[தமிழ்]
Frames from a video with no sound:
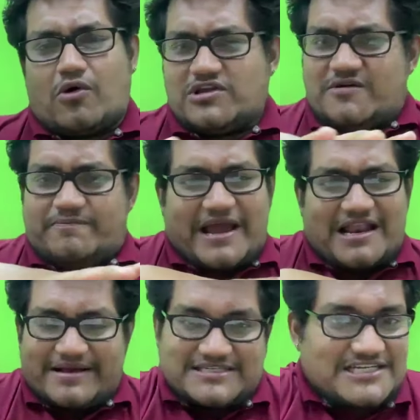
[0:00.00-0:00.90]
கொஞ்சம்
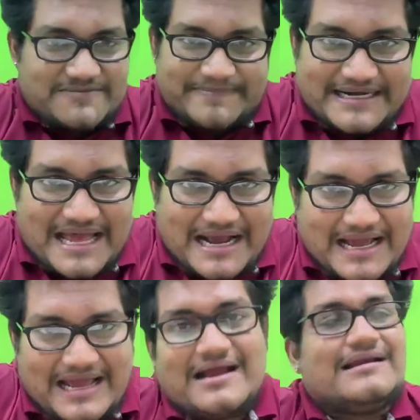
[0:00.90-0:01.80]
பேர் மெசேஜ்
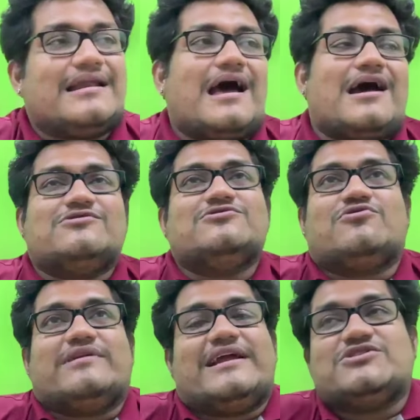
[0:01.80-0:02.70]
பண்ணாங்க நானும்
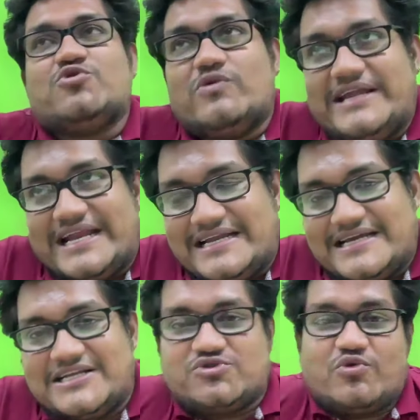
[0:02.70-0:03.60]
சொன்னேன் ஜூன்
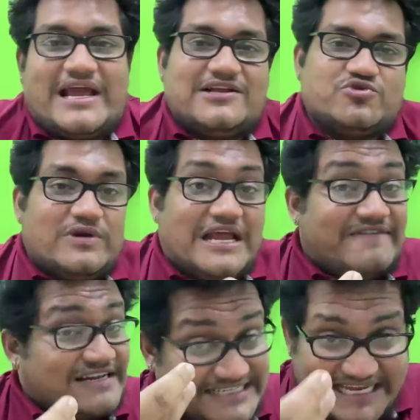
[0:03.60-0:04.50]
எண்டு ஜூலை ஜூலை
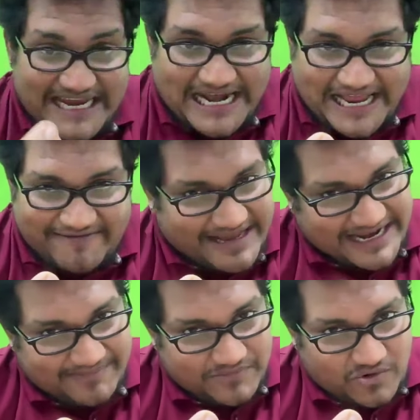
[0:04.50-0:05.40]
ஒன் சிஏ டே
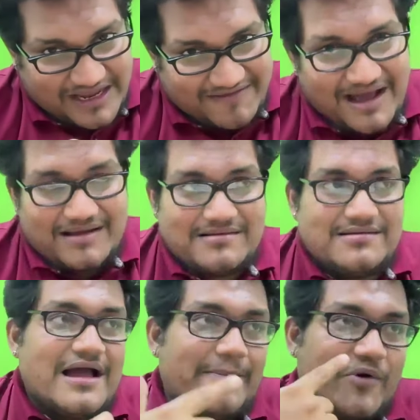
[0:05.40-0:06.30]
வேற ஓகேவா
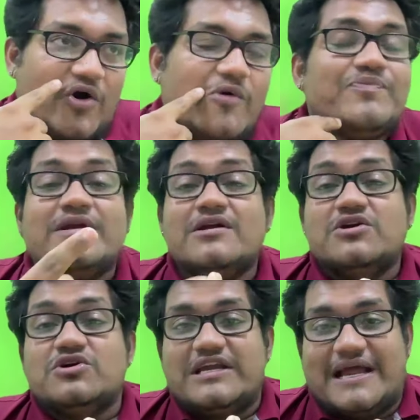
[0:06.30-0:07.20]
அப்போ
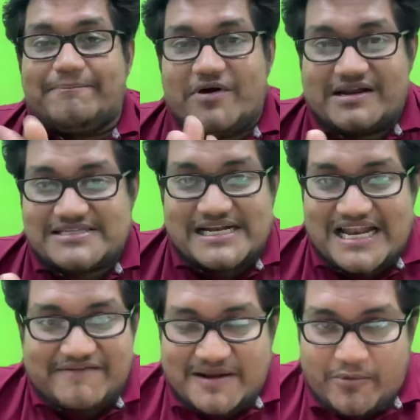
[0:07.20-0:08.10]
எப்போ
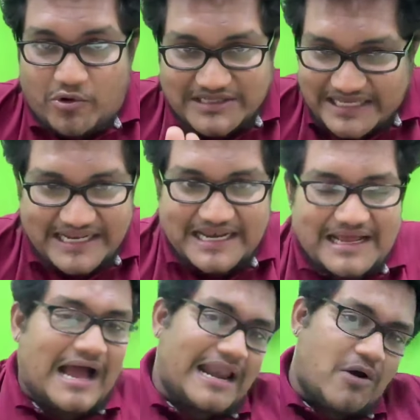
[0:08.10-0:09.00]
ரிசல்ட் எல்லாம் வரப்போகுது
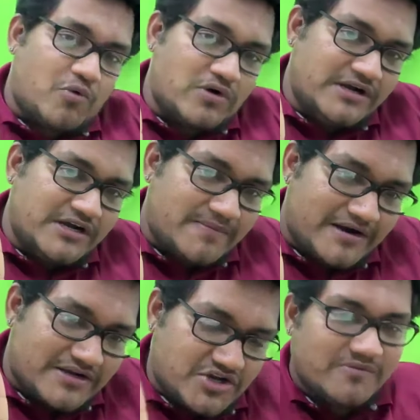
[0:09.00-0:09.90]
தெரியல ஆனா ஒன்று
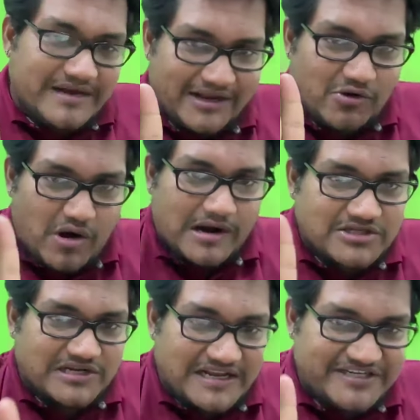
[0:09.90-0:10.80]
மட்டும் எனக்கு
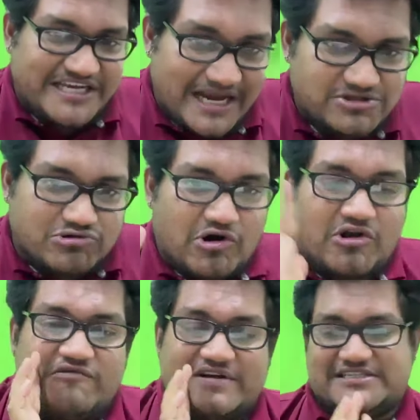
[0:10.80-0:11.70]
உங்ககிட்ட சில விஷயங்கள்
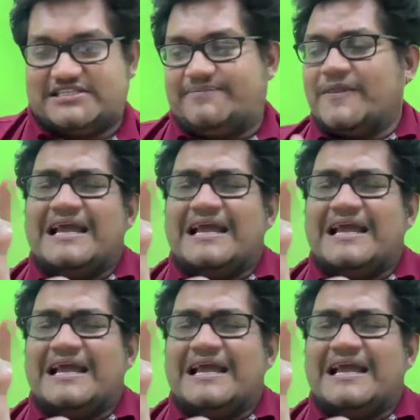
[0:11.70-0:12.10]
சொல்லணும் ஃபர்ஸ்ட்